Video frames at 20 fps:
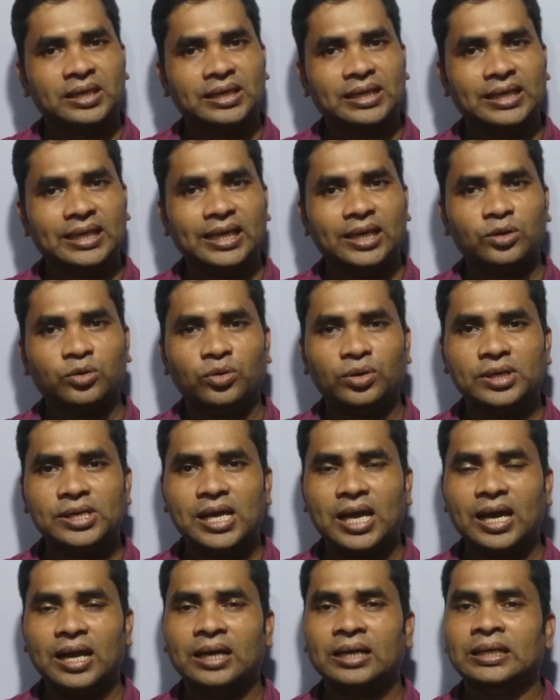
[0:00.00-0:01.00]
क्लियर हो
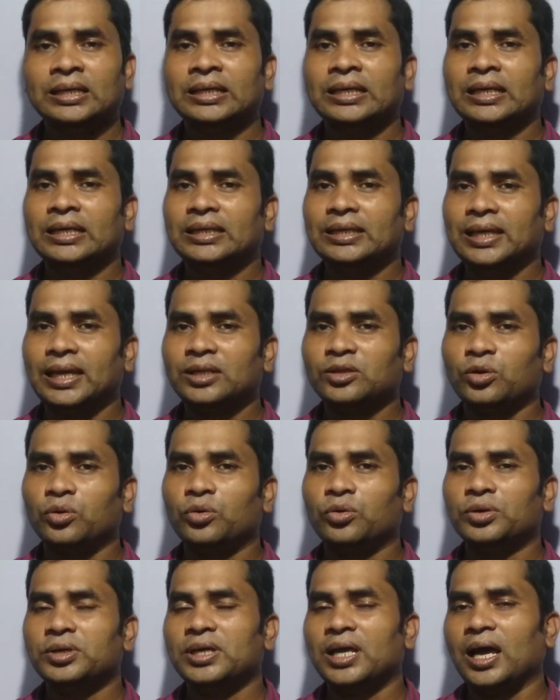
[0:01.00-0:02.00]
गया ये तो
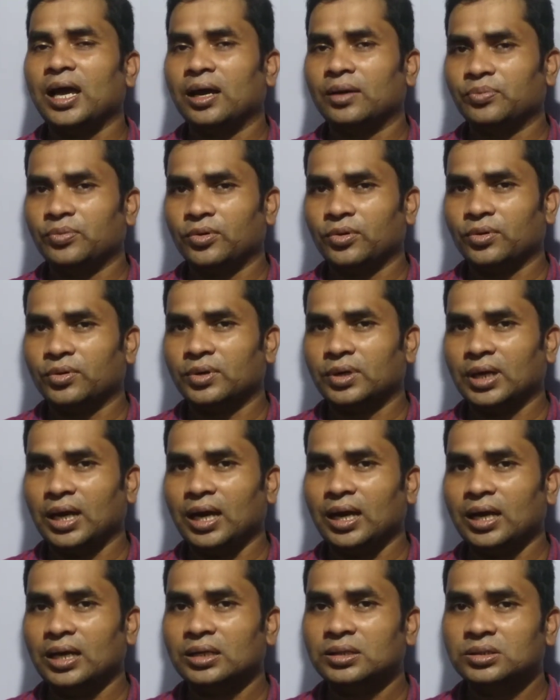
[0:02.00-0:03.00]
हो गया आप लोगों
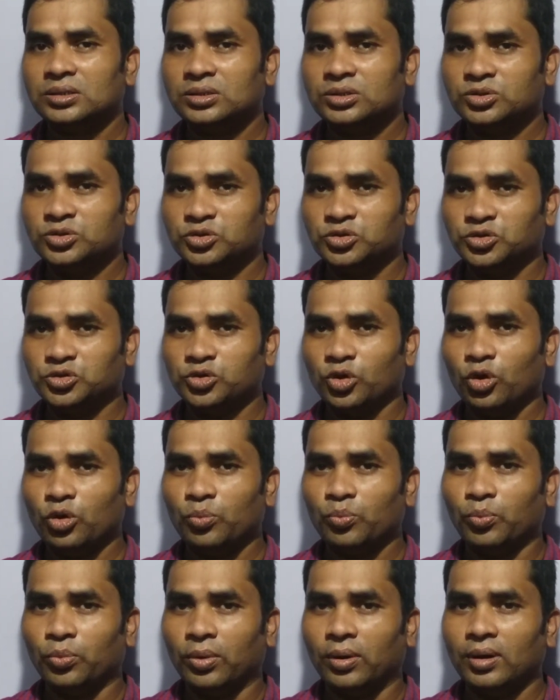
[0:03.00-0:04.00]
का जो
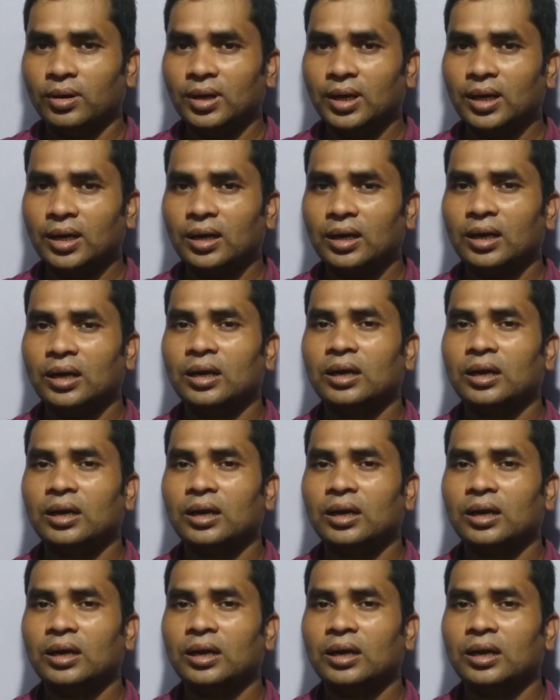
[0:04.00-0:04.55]
बॉयलर